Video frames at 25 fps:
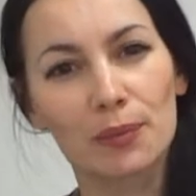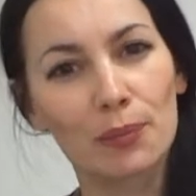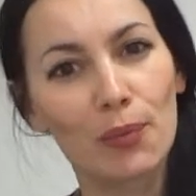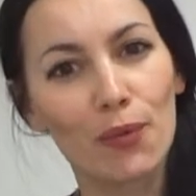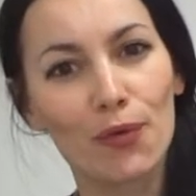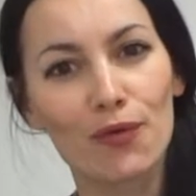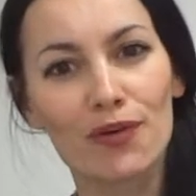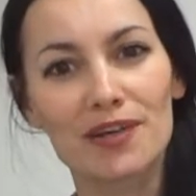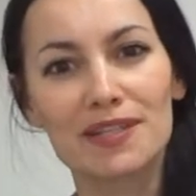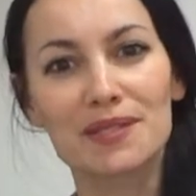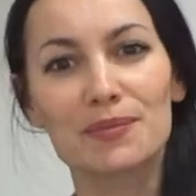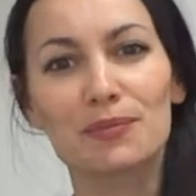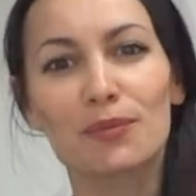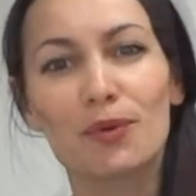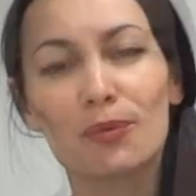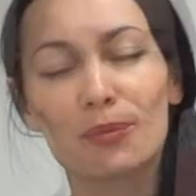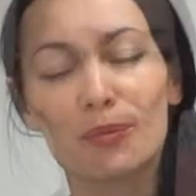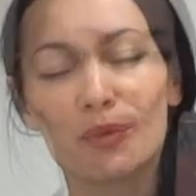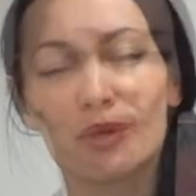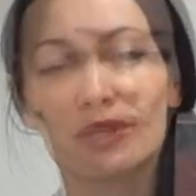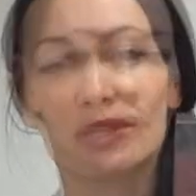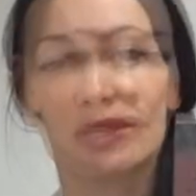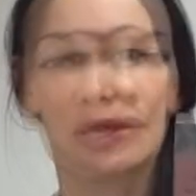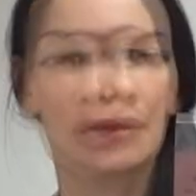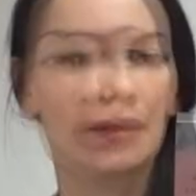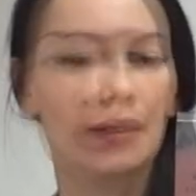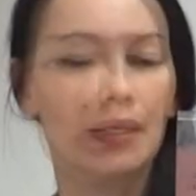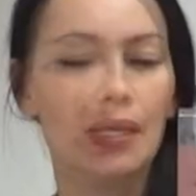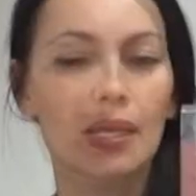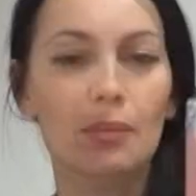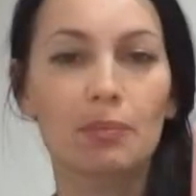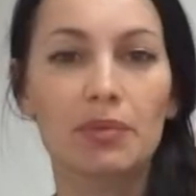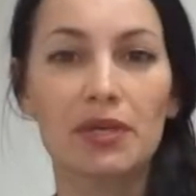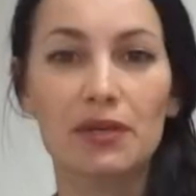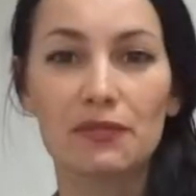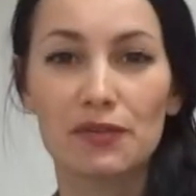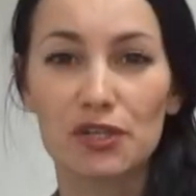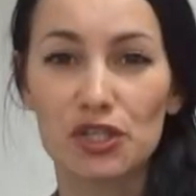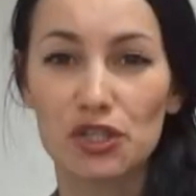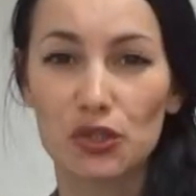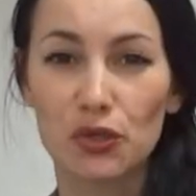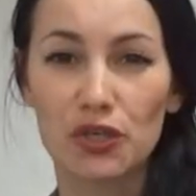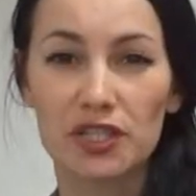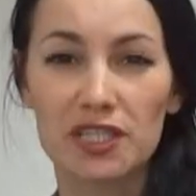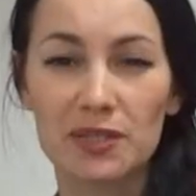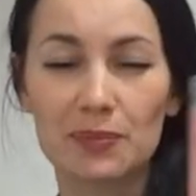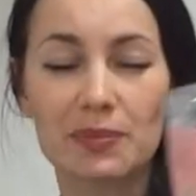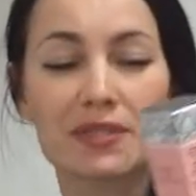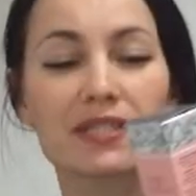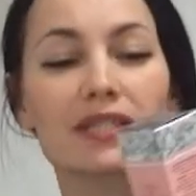по восьмому каталогу. Первое, что
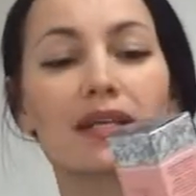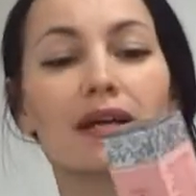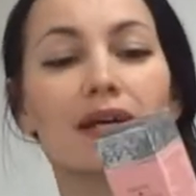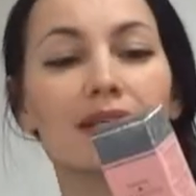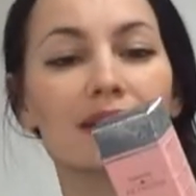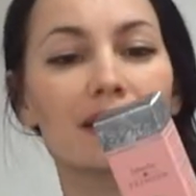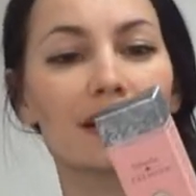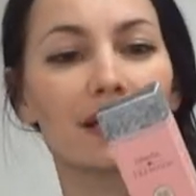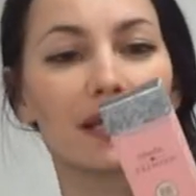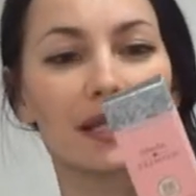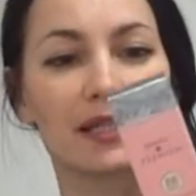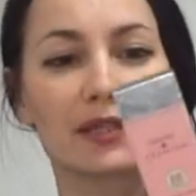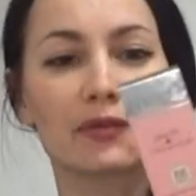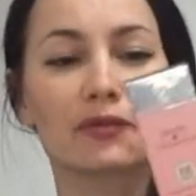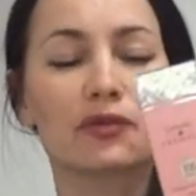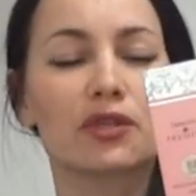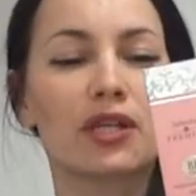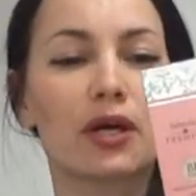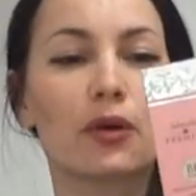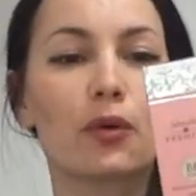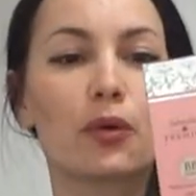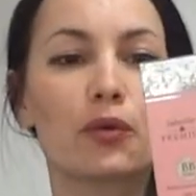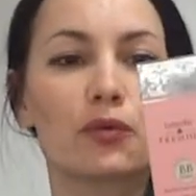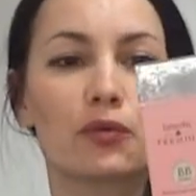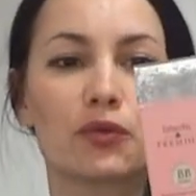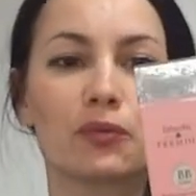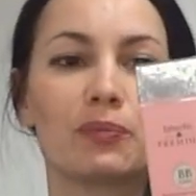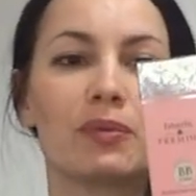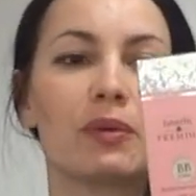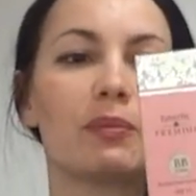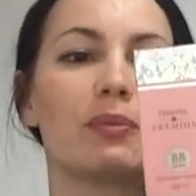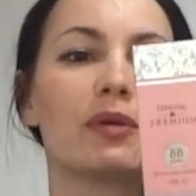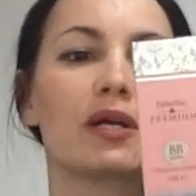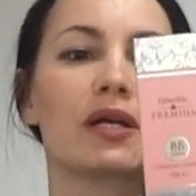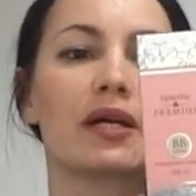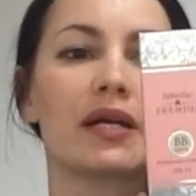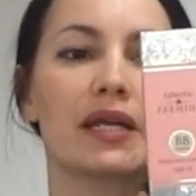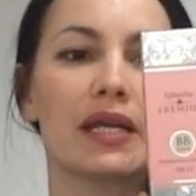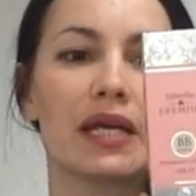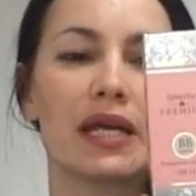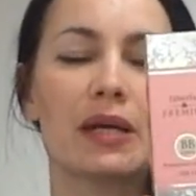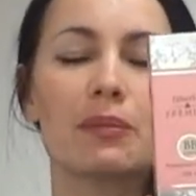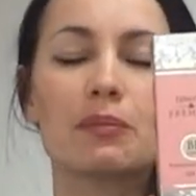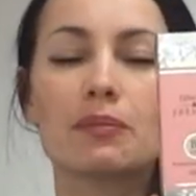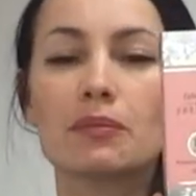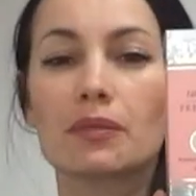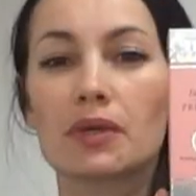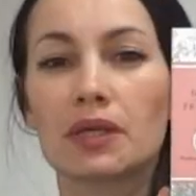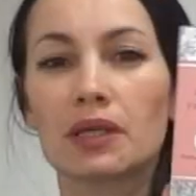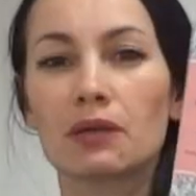я себе заказала, это вот такой вот
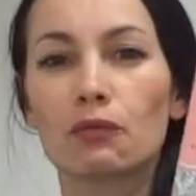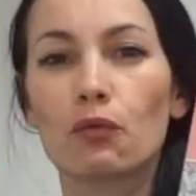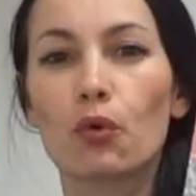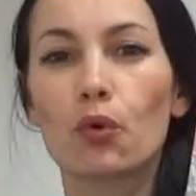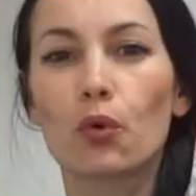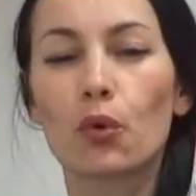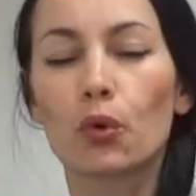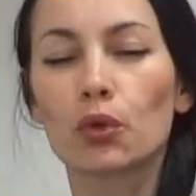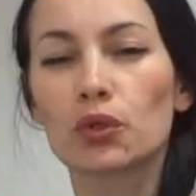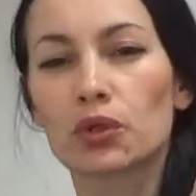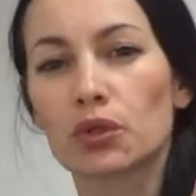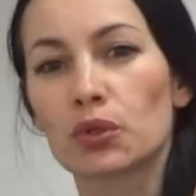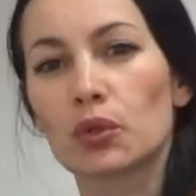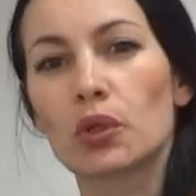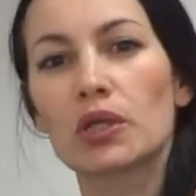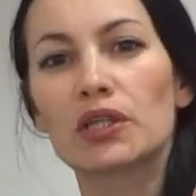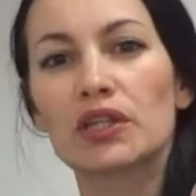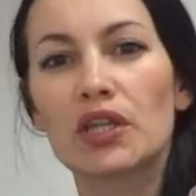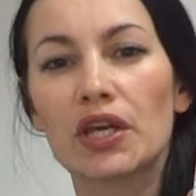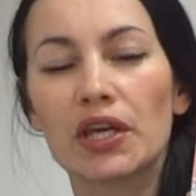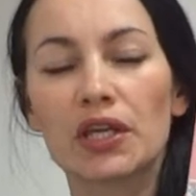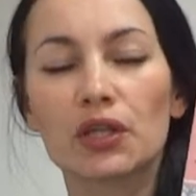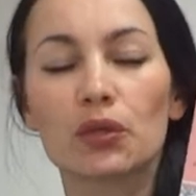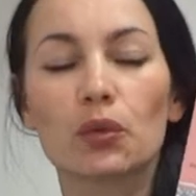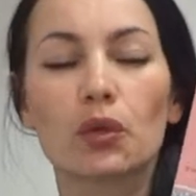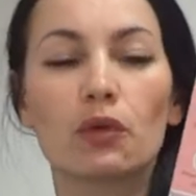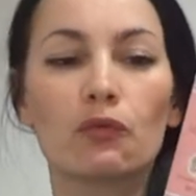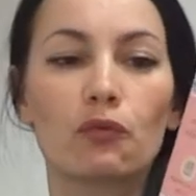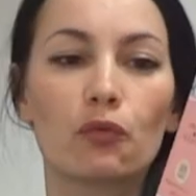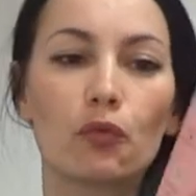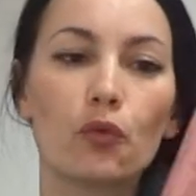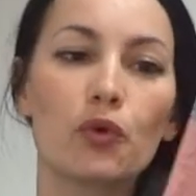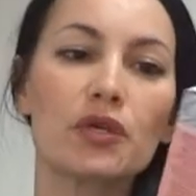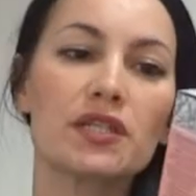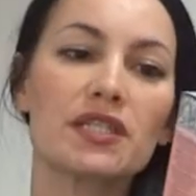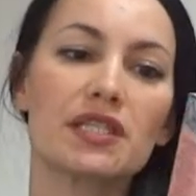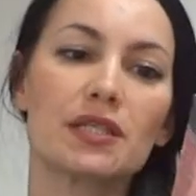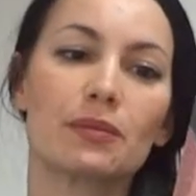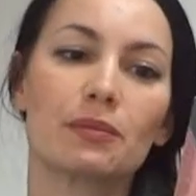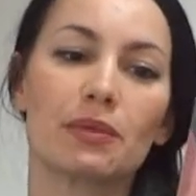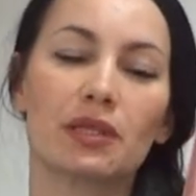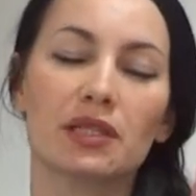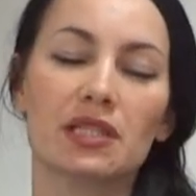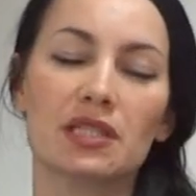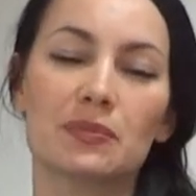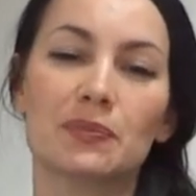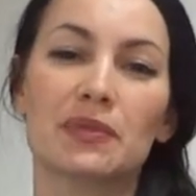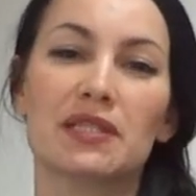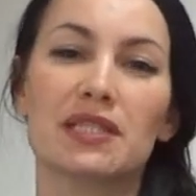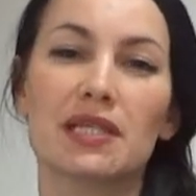BB-крем, его код 0308,
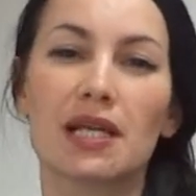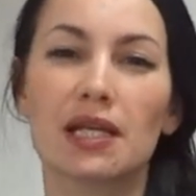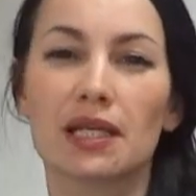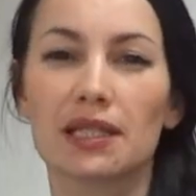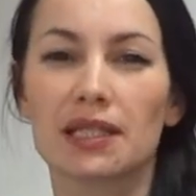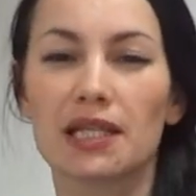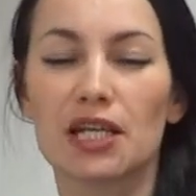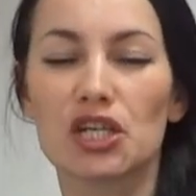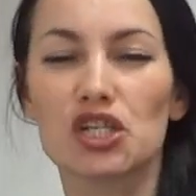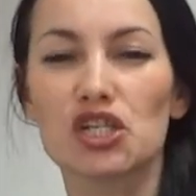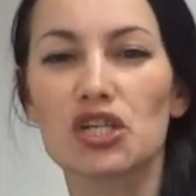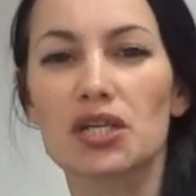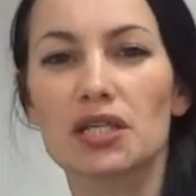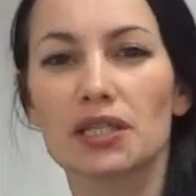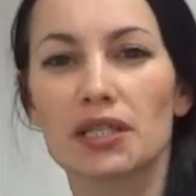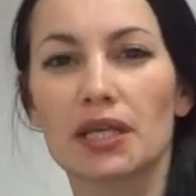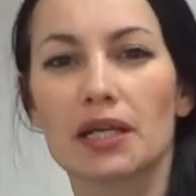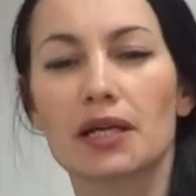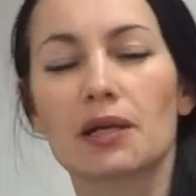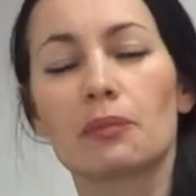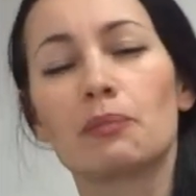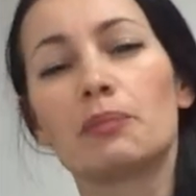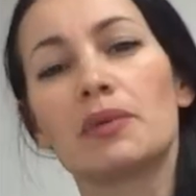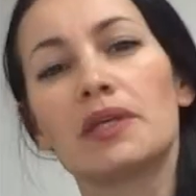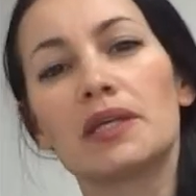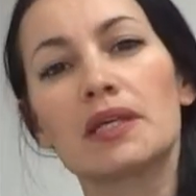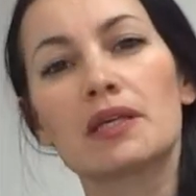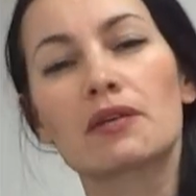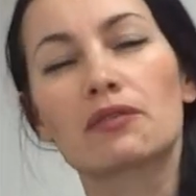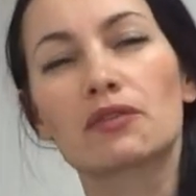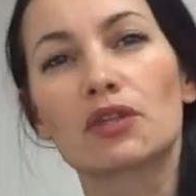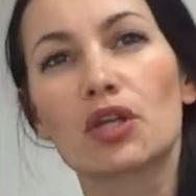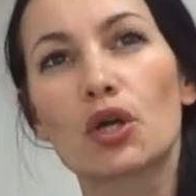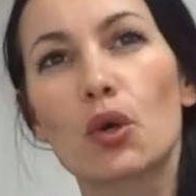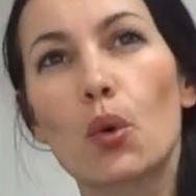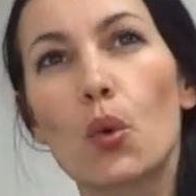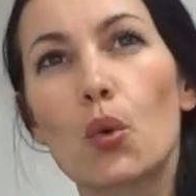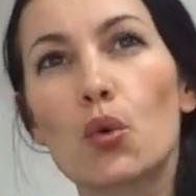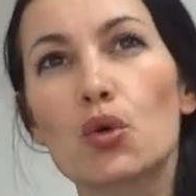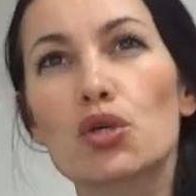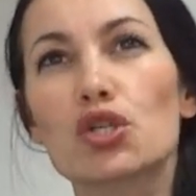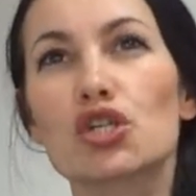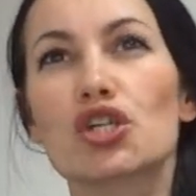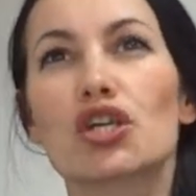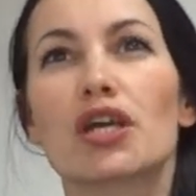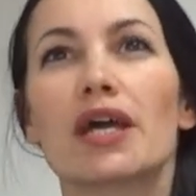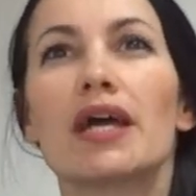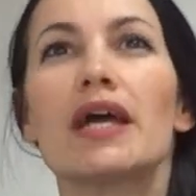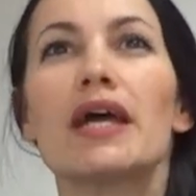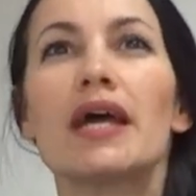это специально для жирной комбинированной
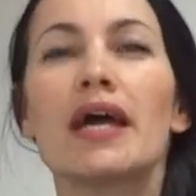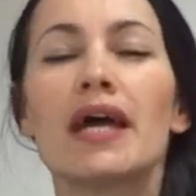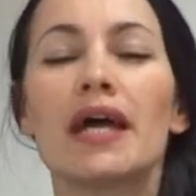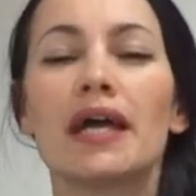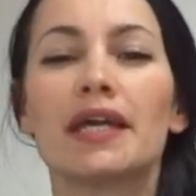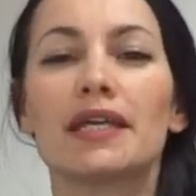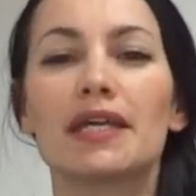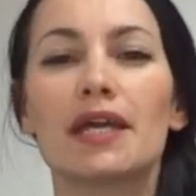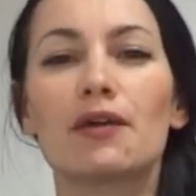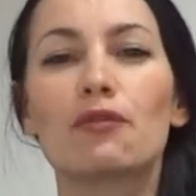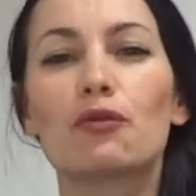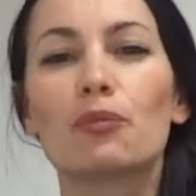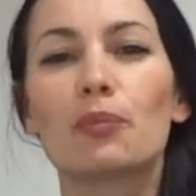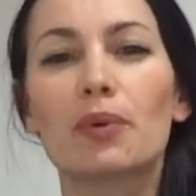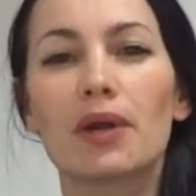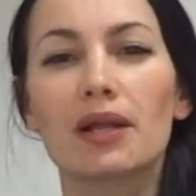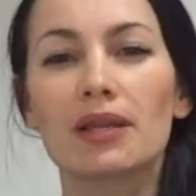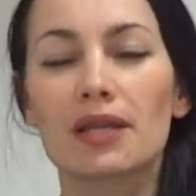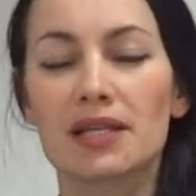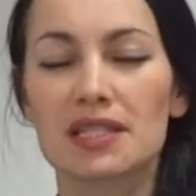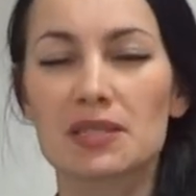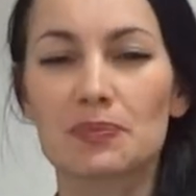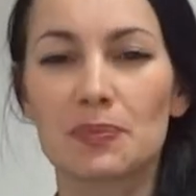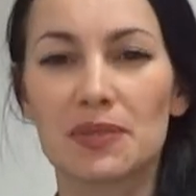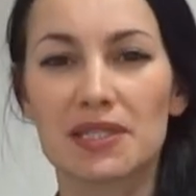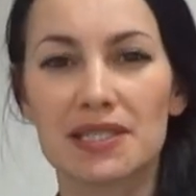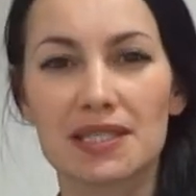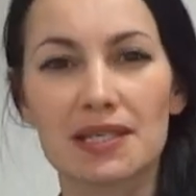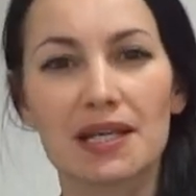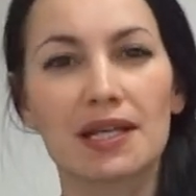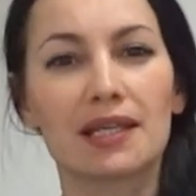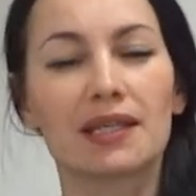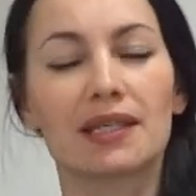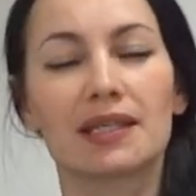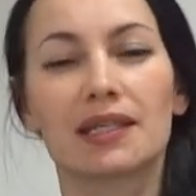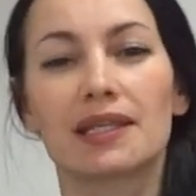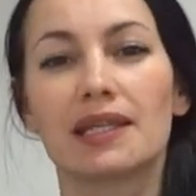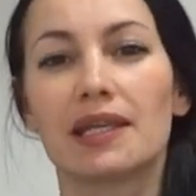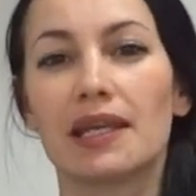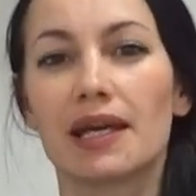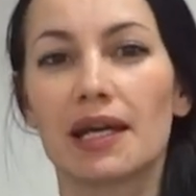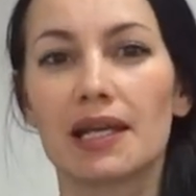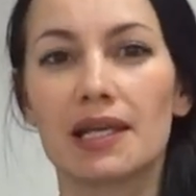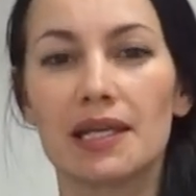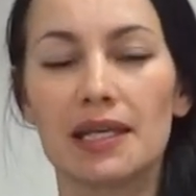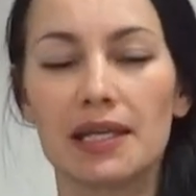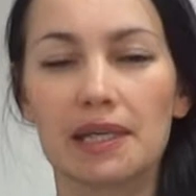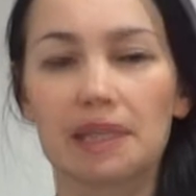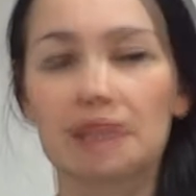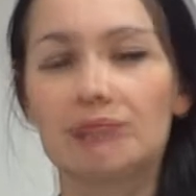кожи, я его брала специально для
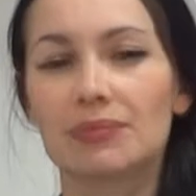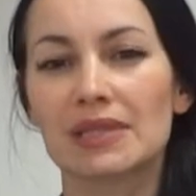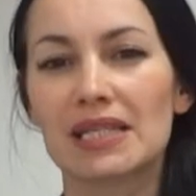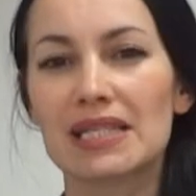лета.